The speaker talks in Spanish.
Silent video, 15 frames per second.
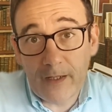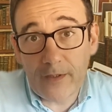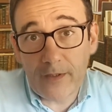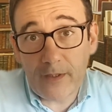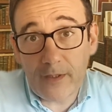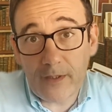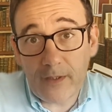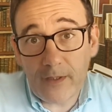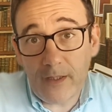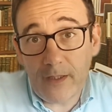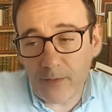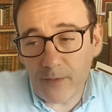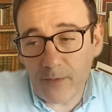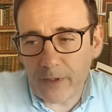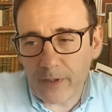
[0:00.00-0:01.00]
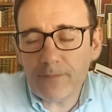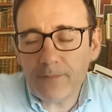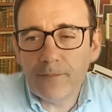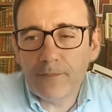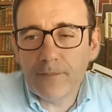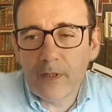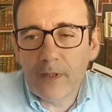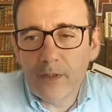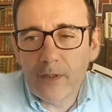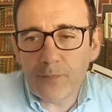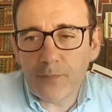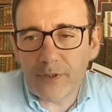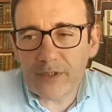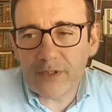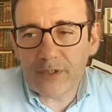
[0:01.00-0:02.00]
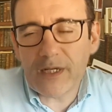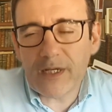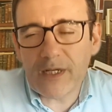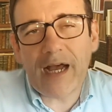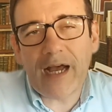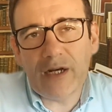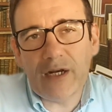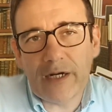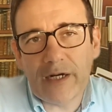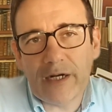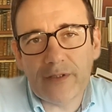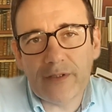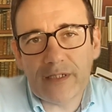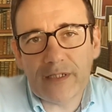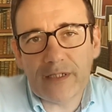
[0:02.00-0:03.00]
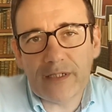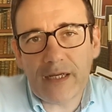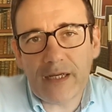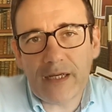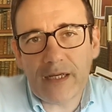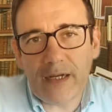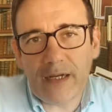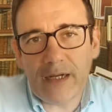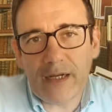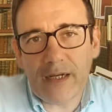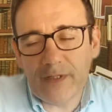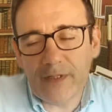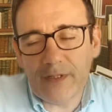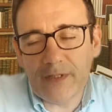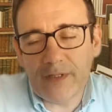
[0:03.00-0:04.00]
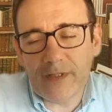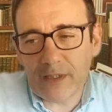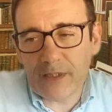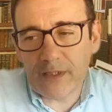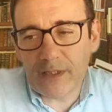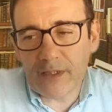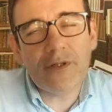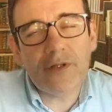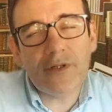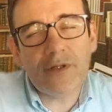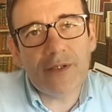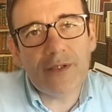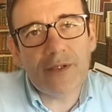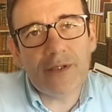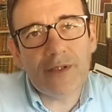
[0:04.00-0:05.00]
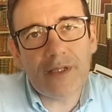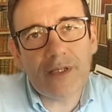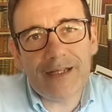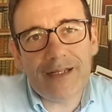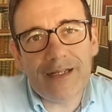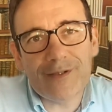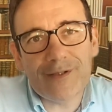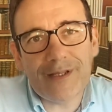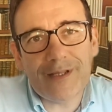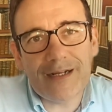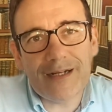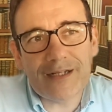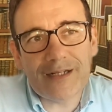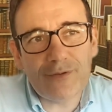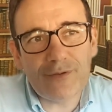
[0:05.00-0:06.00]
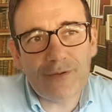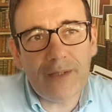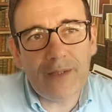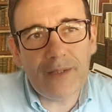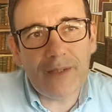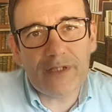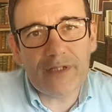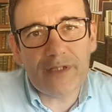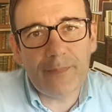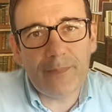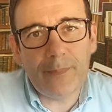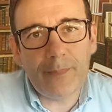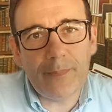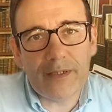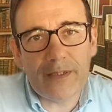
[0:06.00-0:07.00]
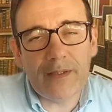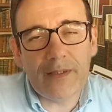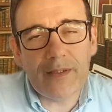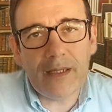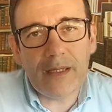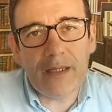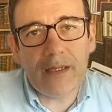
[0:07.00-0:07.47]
y bueno, pues a lo largo de, esa, de, de, todo, de toda esa historia de la sexualidad, pues también pretende